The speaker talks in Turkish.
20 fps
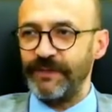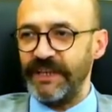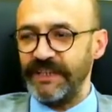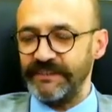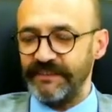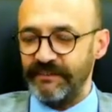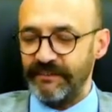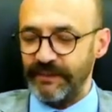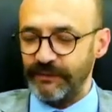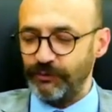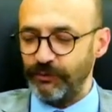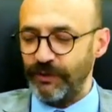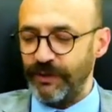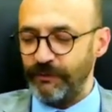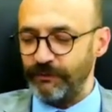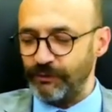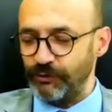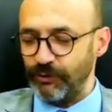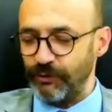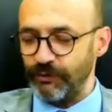Biraz evvel
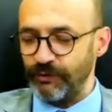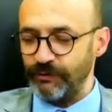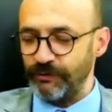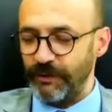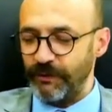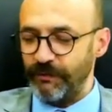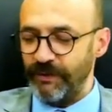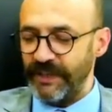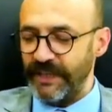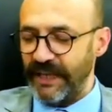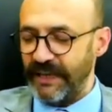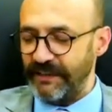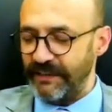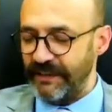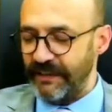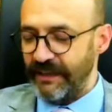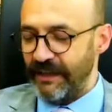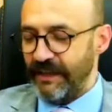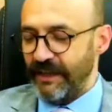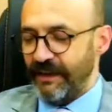söylemiş olduğum gibi
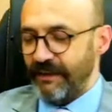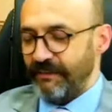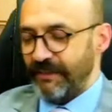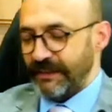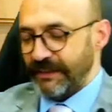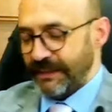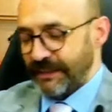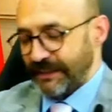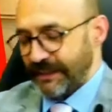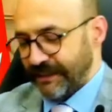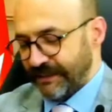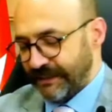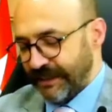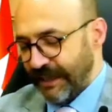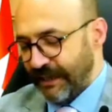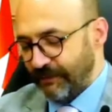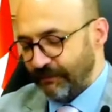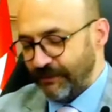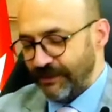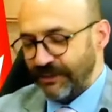yani vatandaş
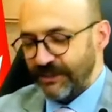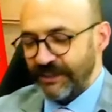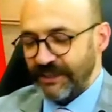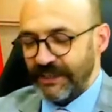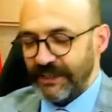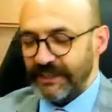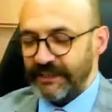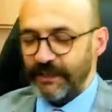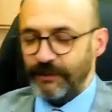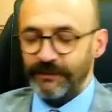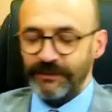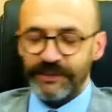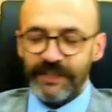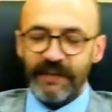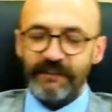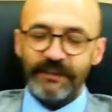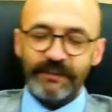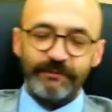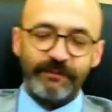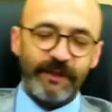gelmiş demiş ki
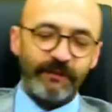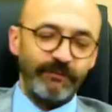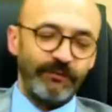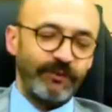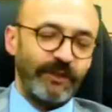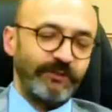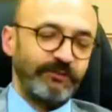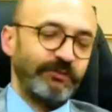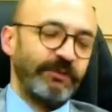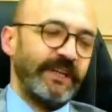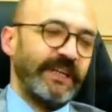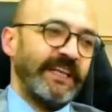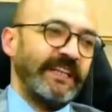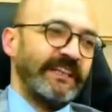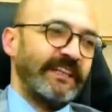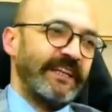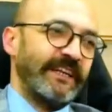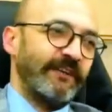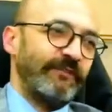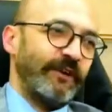evet ben bundan sonra
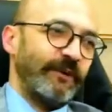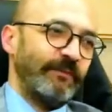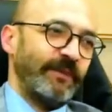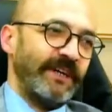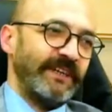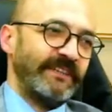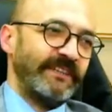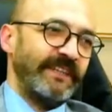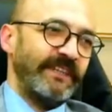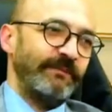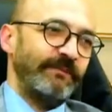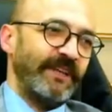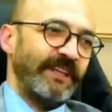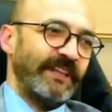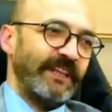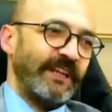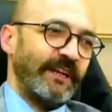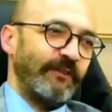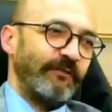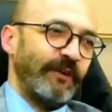Yeniden Refah Partiliyim.
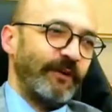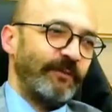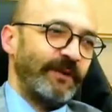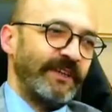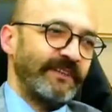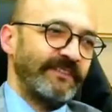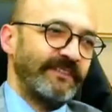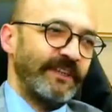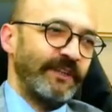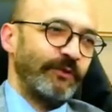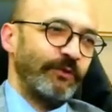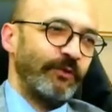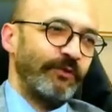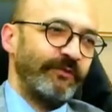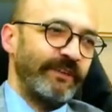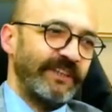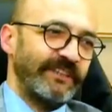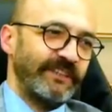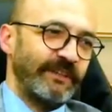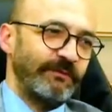Yeniden Refah Partisi'ne de
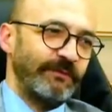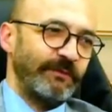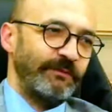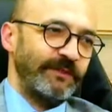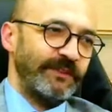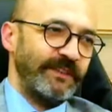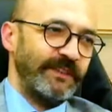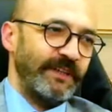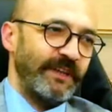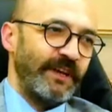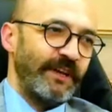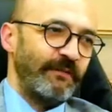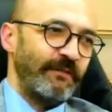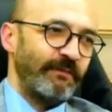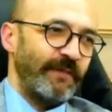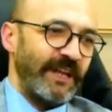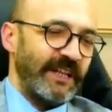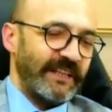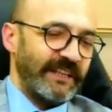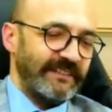oy vereceğim demiş.
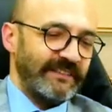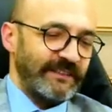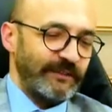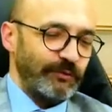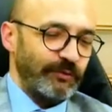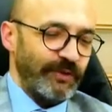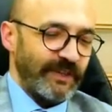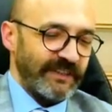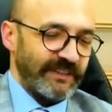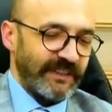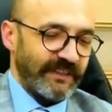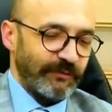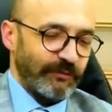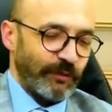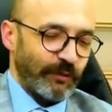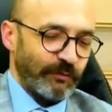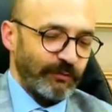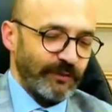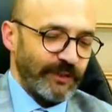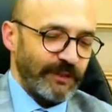Belgesini üyelik
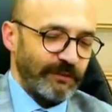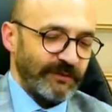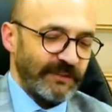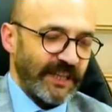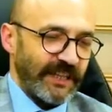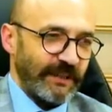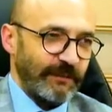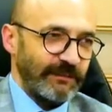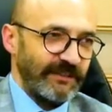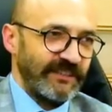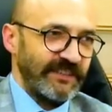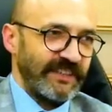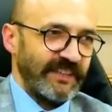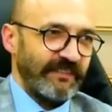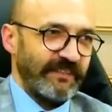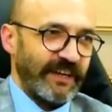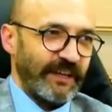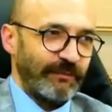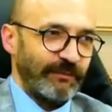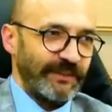formunu imzalamış
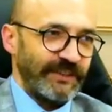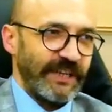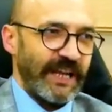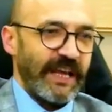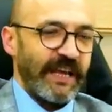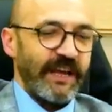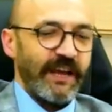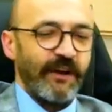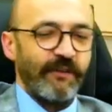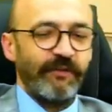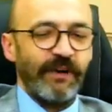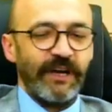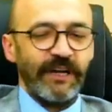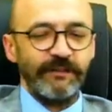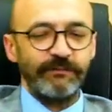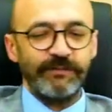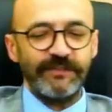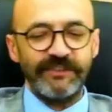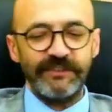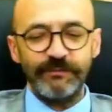size vermiş.
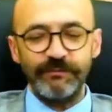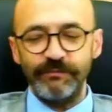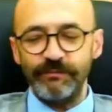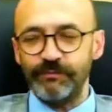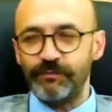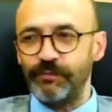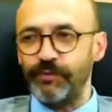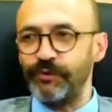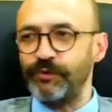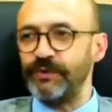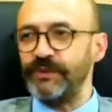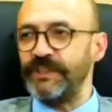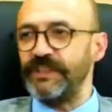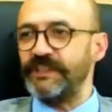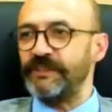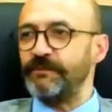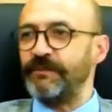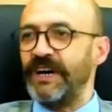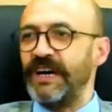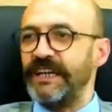Fakat bizim bugün
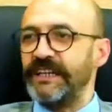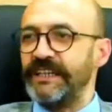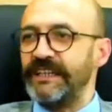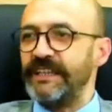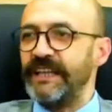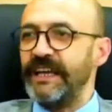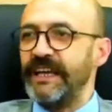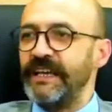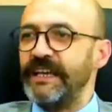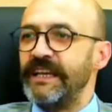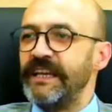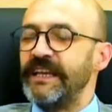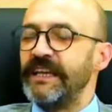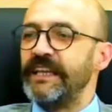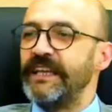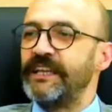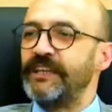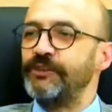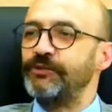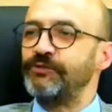itibariyle
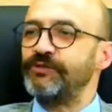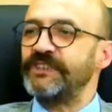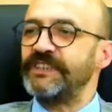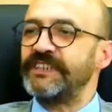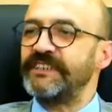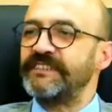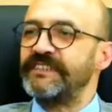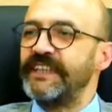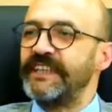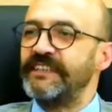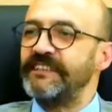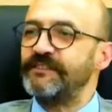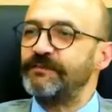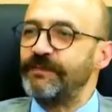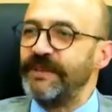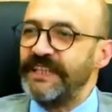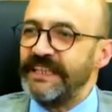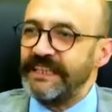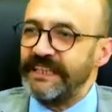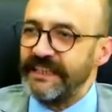
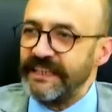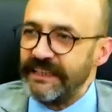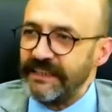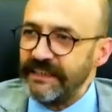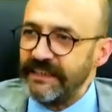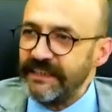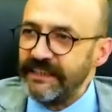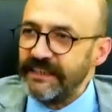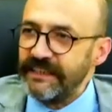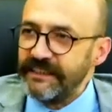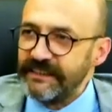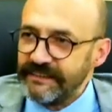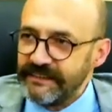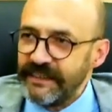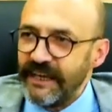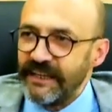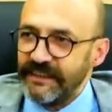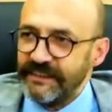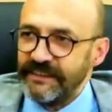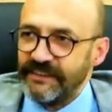248 binini
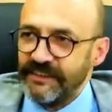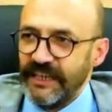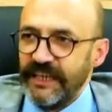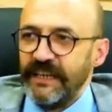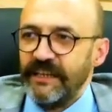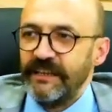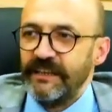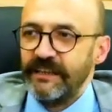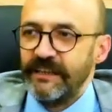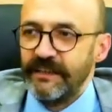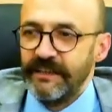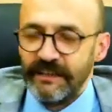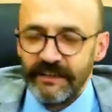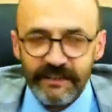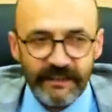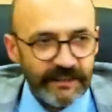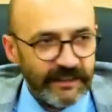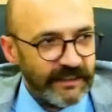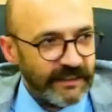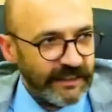sadece
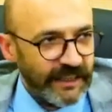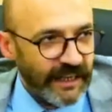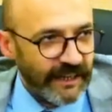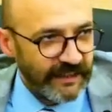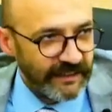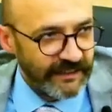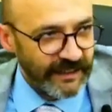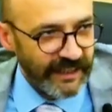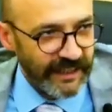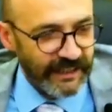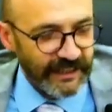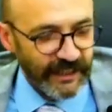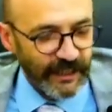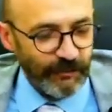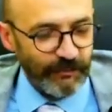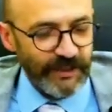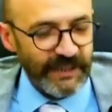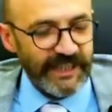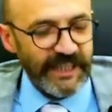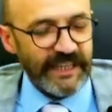e, yargıtaya
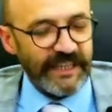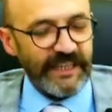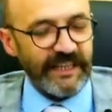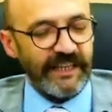girebildik.